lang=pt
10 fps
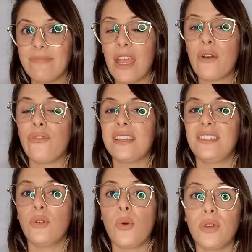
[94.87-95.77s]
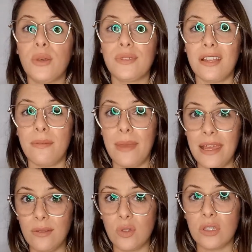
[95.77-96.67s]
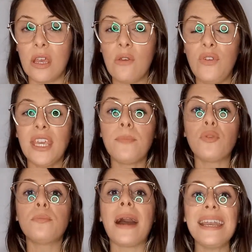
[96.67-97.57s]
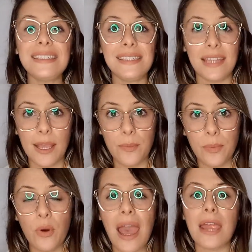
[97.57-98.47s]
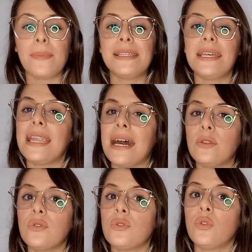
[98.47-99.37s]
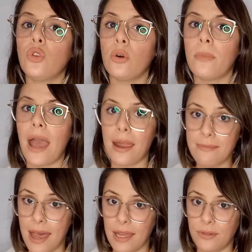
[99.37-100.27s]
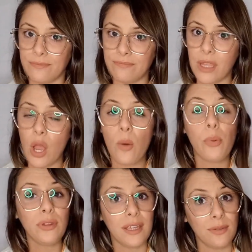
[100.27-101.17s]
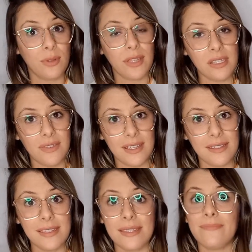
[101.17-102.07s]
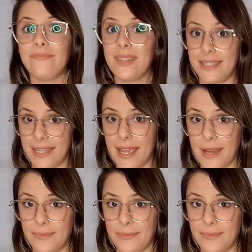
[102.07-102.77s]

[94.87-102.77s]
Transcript: fazendo com que os alimentos fiquem por mais tempo armazenados no armário, podendo muitas vezes estragar.